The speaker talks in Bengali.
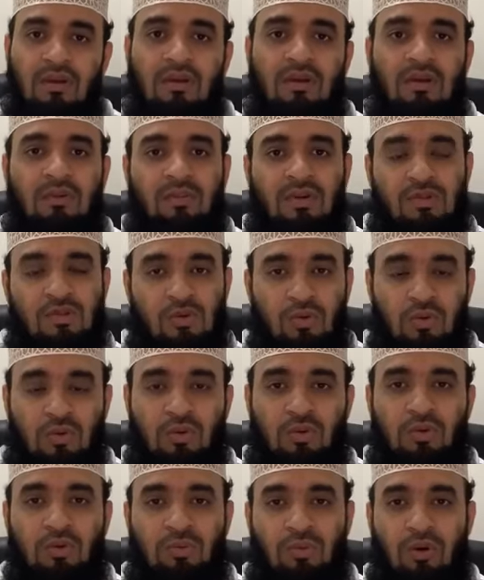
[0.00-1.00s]
কিংবা ছোট
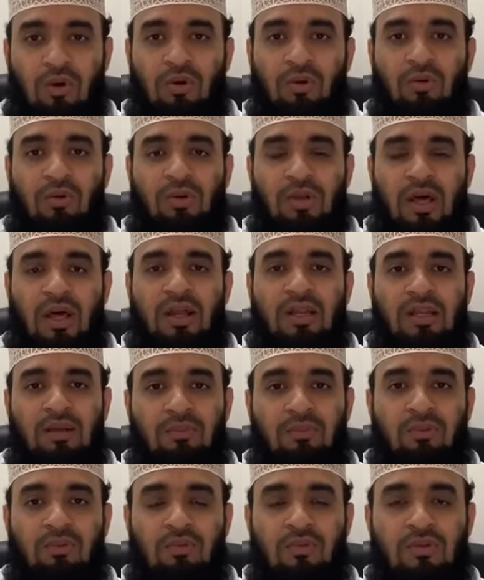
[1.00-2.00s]
বড় নারী
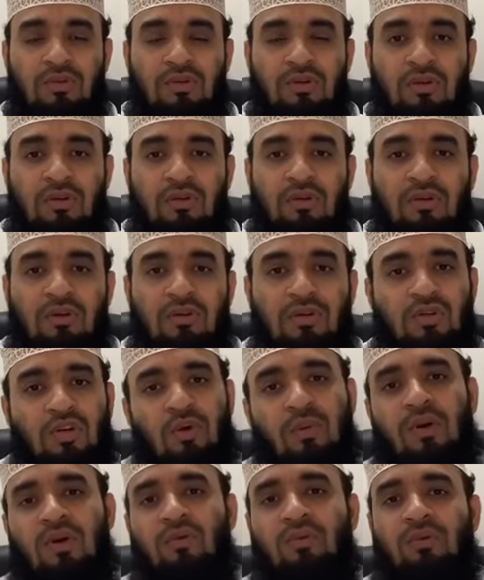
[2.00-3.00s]
পুরুষ
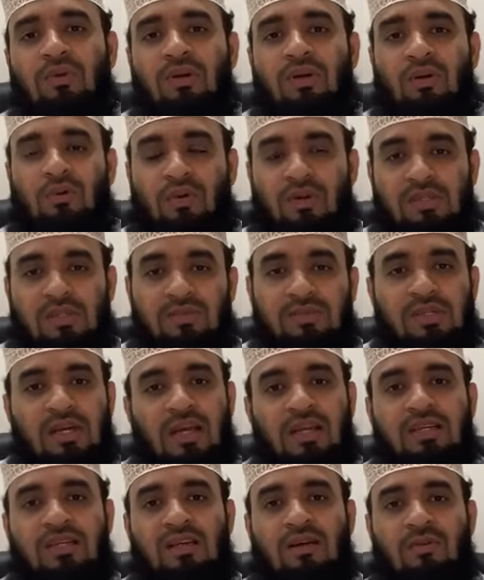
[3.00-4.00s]
সবার উপর এটা ওয়াজিব
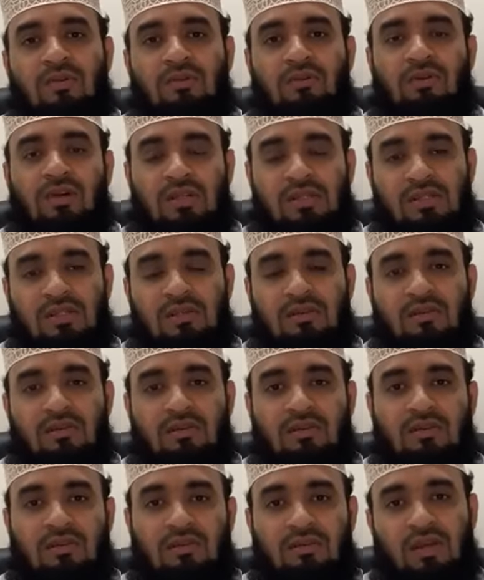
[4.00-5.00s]
যারই সামর্থ্য আছে
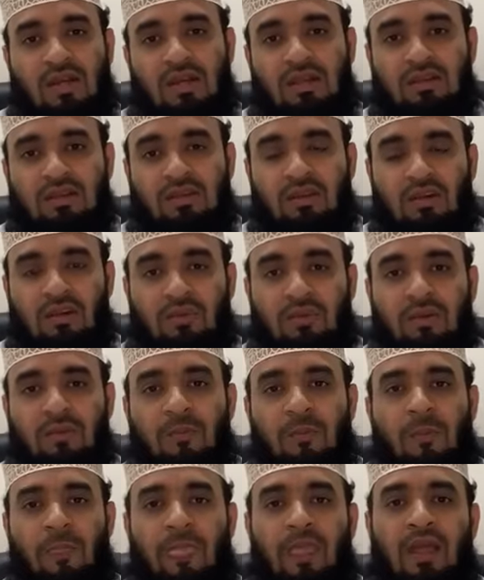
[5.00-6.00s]
তাকে দিতে হবে
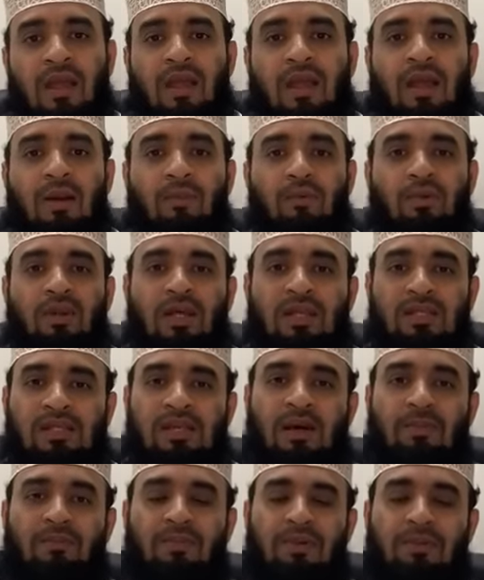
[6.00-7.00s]
এমন না যে
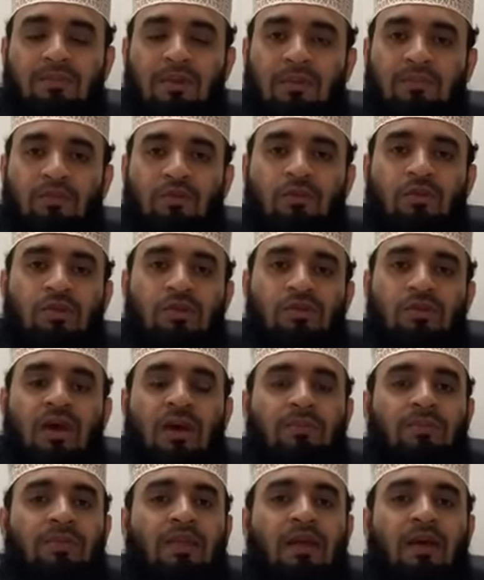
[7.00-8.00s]
আপনি প্রাপ্তবয়স্ক
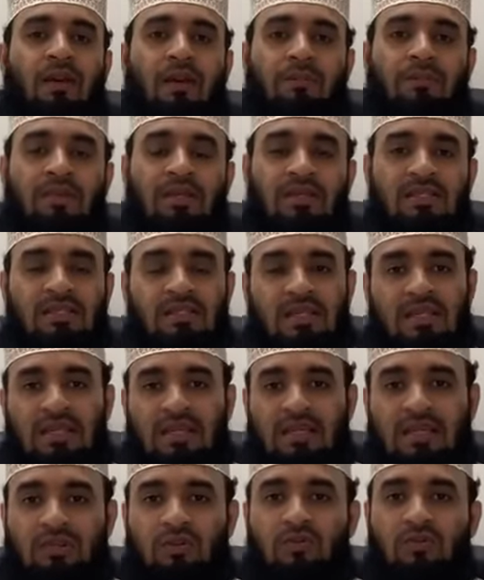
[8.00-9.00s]
আপনি আর আপনার স্ত্রী
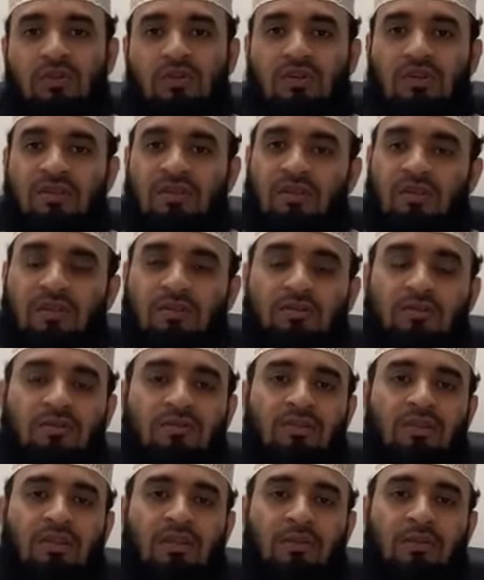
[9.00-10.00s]
এই দুজনের সদাকতুল
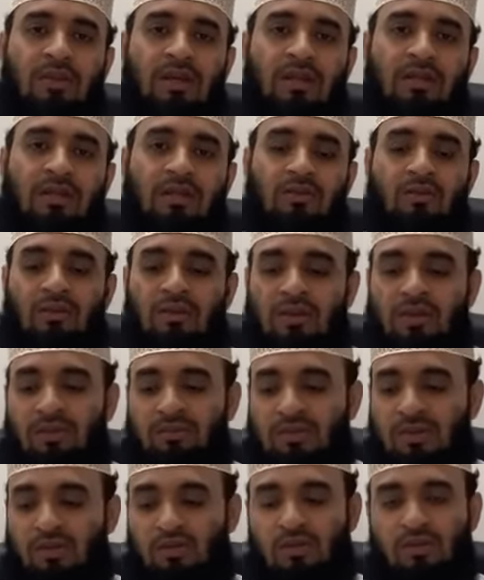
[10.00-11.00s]
ফিতর আপনি আদায় করলেন
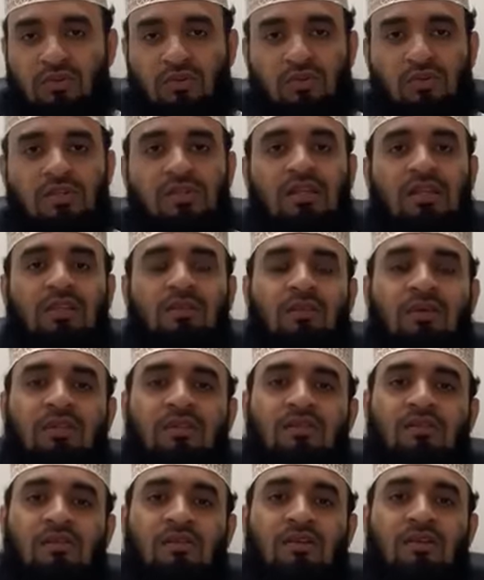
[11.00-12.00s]
আপনার ছোট ছোট ছেলে
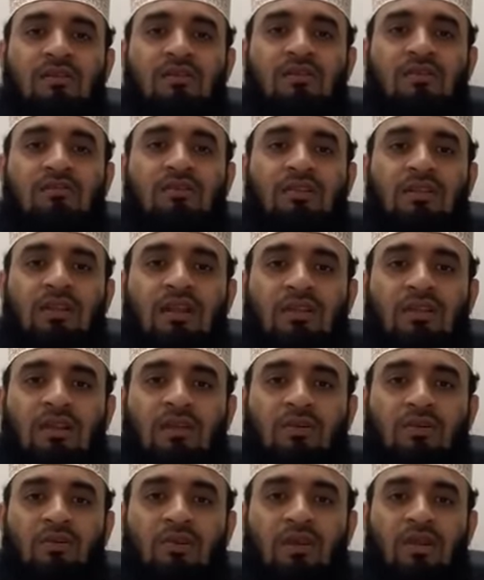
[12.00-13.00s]
মেয়েদের সদাকতুল ফিতর
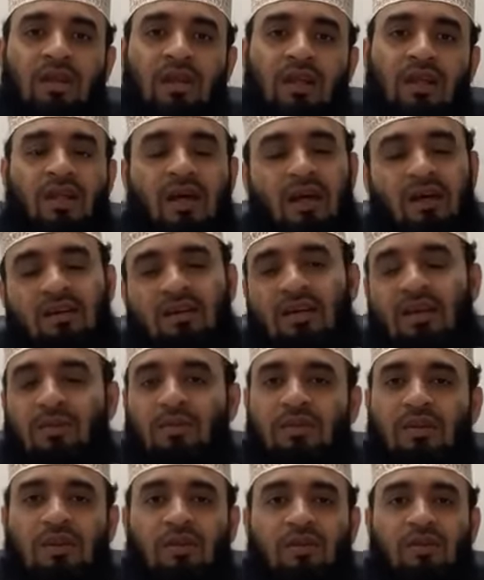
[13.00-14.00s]
আদায় করলেন না না
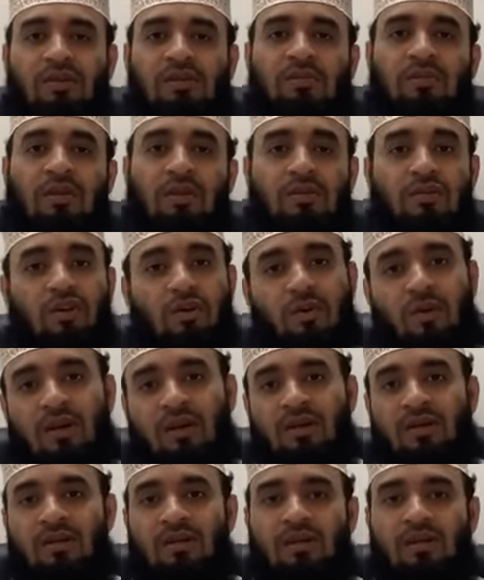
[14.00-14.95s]
এমনটা করা যাবে না সবার